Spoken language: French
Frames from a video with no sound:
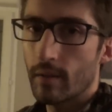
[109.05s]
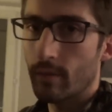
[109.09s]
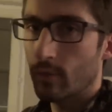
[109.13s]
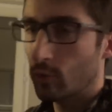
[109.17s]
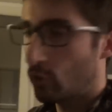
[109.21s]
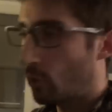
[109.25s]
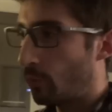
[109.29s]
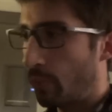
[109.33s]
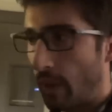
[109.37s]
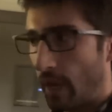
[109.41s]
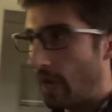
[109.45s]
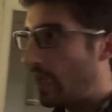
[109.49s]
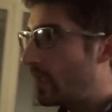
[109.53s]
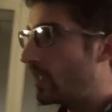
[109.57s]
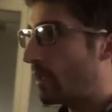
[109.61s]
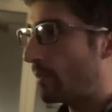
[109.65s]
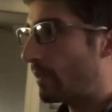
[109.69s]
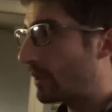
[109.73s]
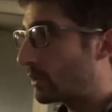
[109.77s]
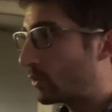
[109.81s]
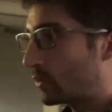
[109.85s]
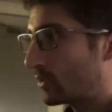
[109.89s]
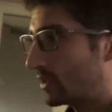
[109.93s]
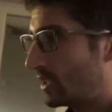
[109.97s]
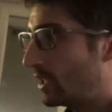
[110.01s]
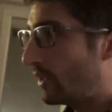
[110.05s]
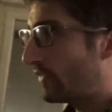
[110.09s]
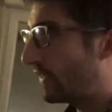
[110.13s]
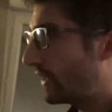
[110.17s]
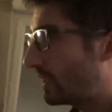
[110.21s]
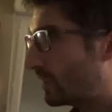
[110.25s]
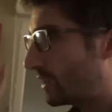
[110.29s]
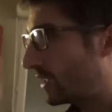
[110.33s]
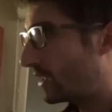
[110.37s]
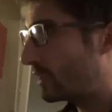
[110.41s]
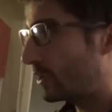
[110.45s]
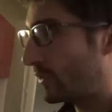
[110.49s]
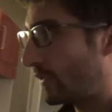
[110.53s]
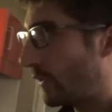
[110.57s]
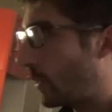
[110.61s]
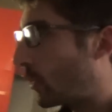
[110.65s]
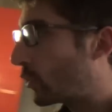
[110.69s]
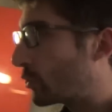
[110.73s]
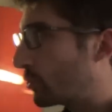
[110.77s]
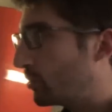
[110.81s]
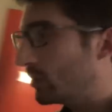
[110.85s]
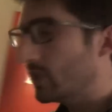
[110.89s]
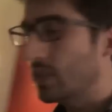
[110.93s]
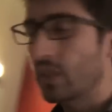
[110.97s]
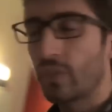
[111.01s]
De près, il n'y a pas de souci. En fait, il fait
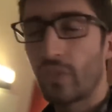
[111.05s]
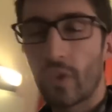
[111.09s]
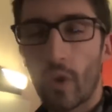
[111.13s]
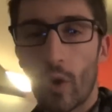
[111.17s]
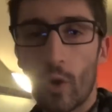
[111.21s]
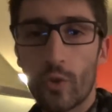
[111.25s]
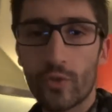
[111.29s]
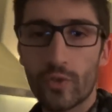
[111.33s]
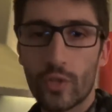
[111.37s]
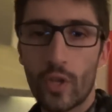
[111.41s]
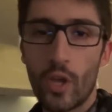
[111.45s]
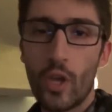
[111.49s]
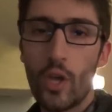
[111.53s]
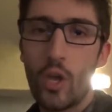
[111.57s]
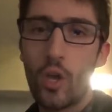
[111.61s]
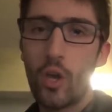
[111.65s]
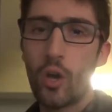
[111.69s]
aucune différence